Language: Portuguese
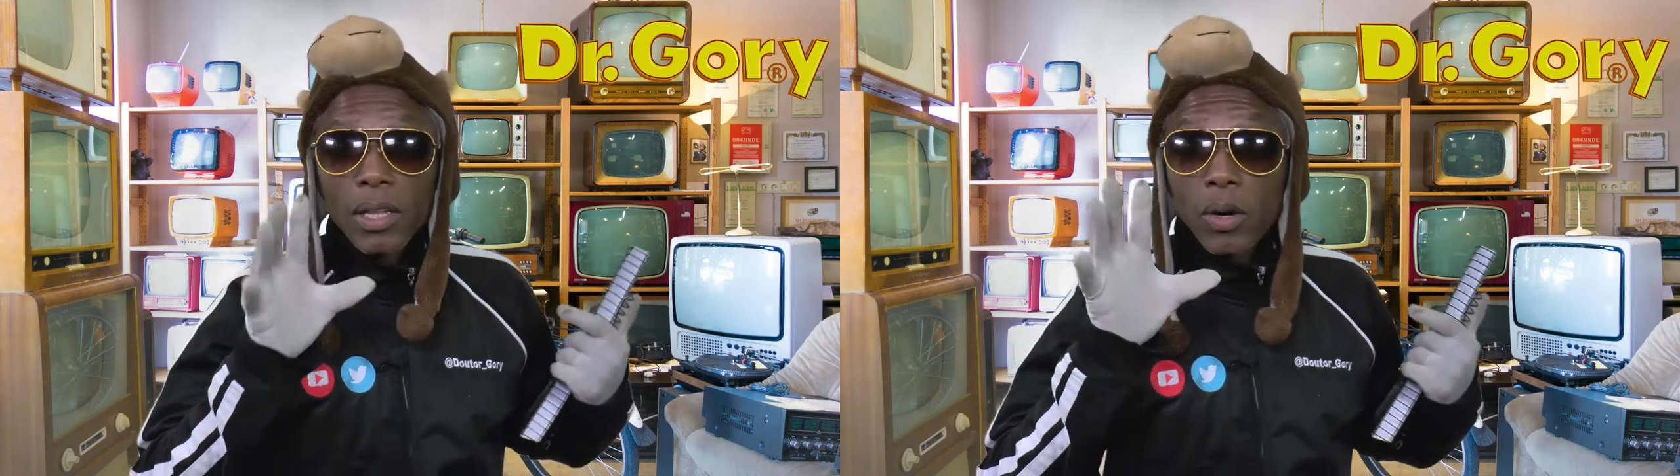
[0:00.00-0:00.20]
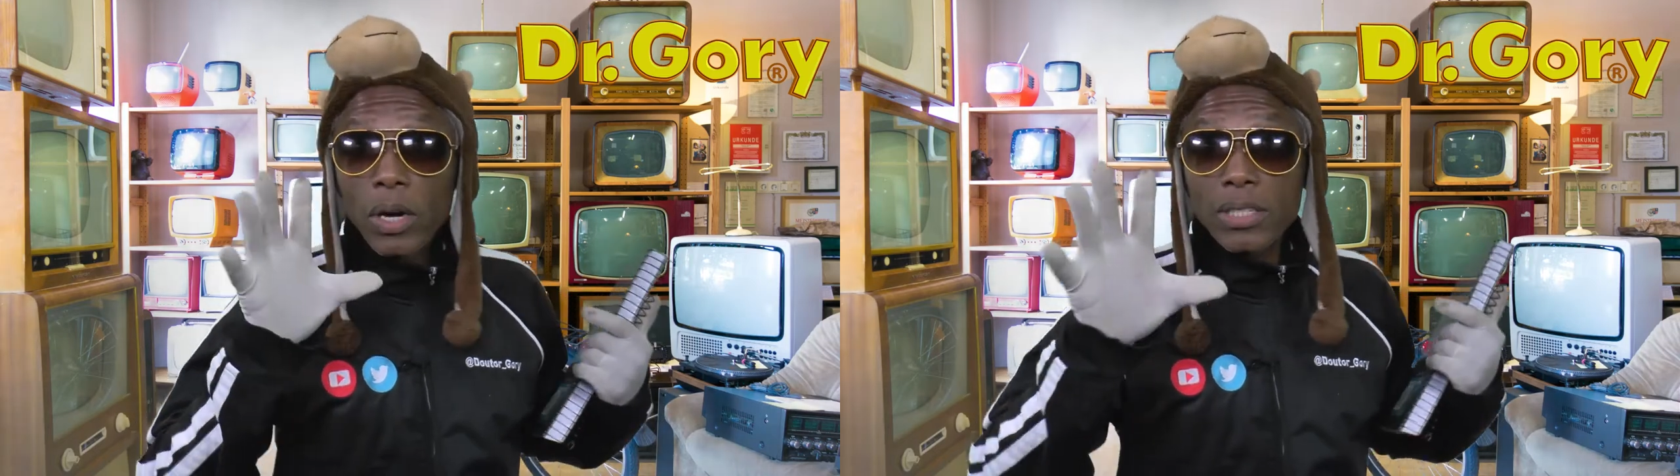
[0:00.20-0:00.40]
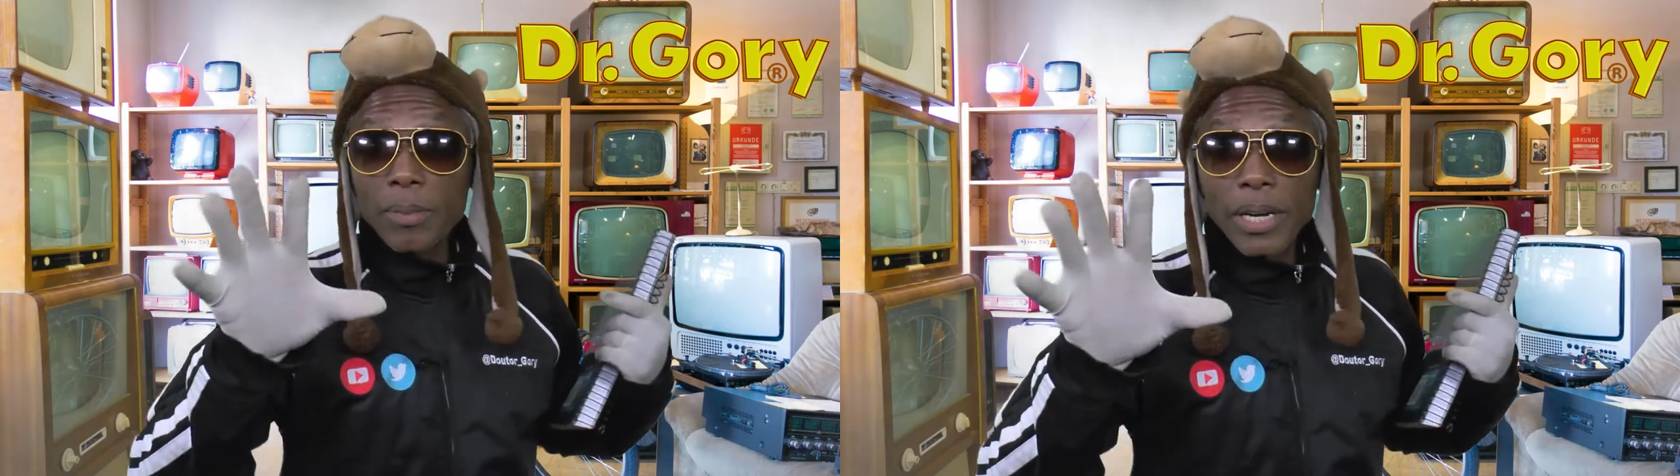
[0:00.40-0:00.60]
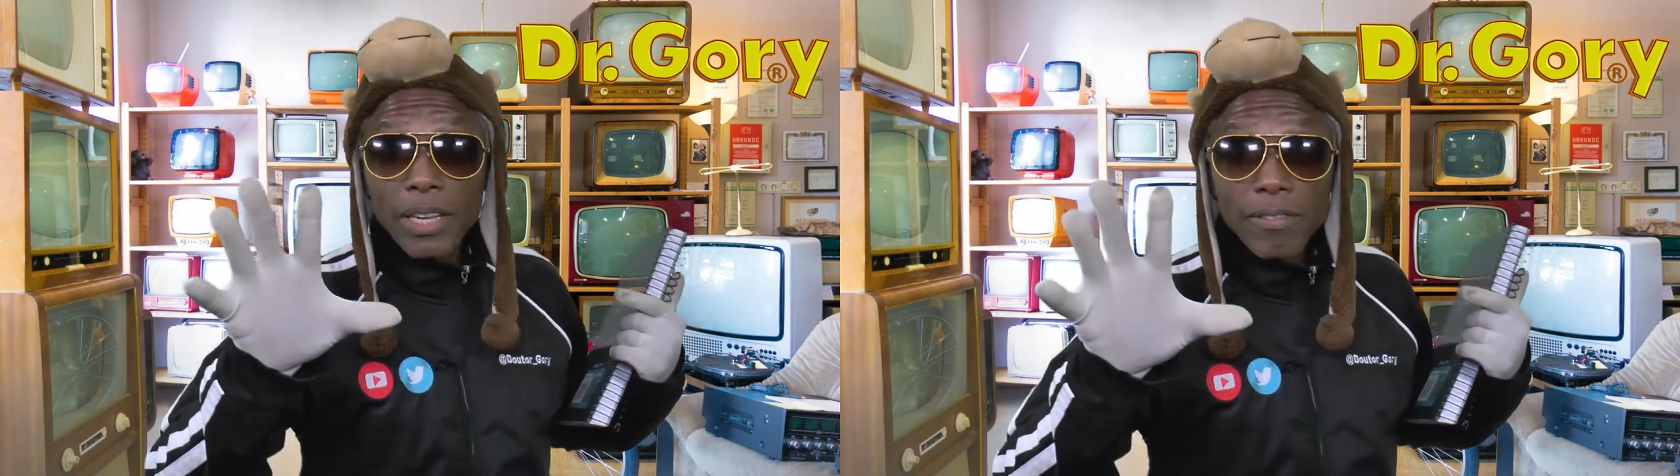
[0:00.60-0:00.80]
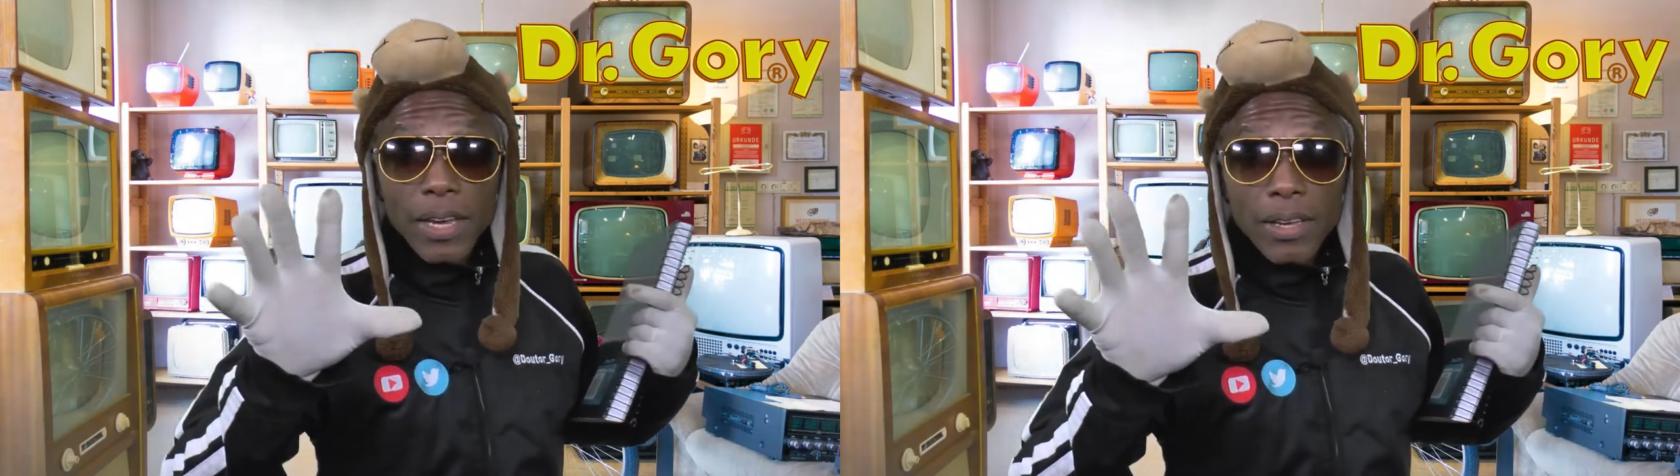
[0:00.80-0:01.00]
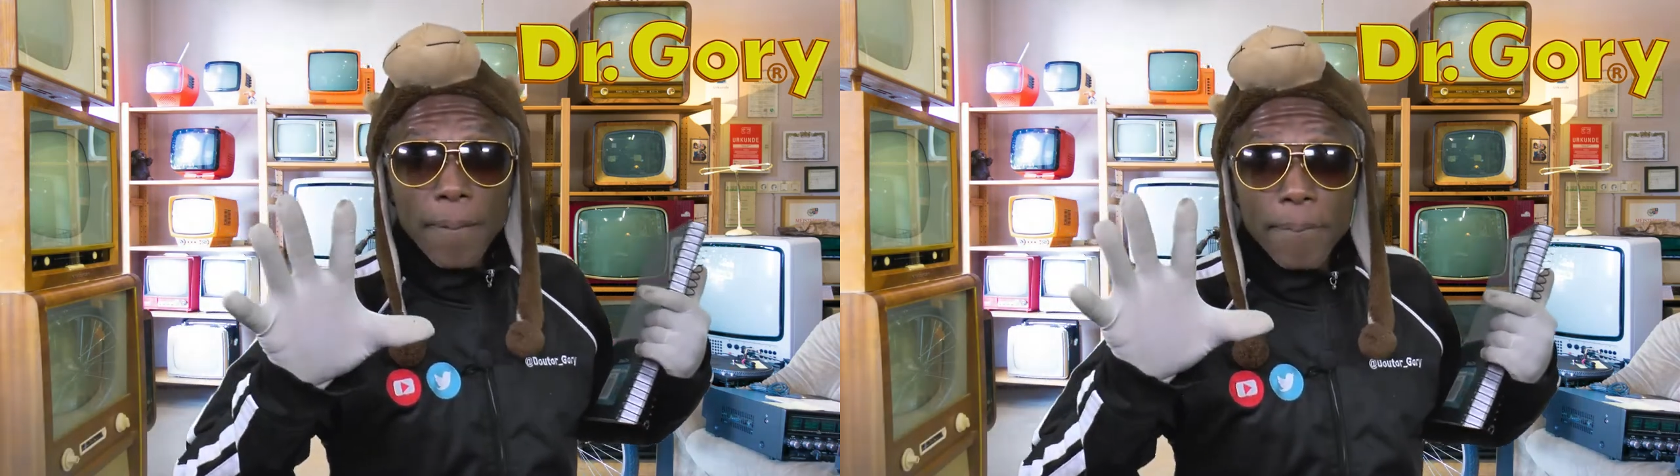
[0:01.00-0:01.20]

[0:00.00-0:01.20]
Então, a semana que vem,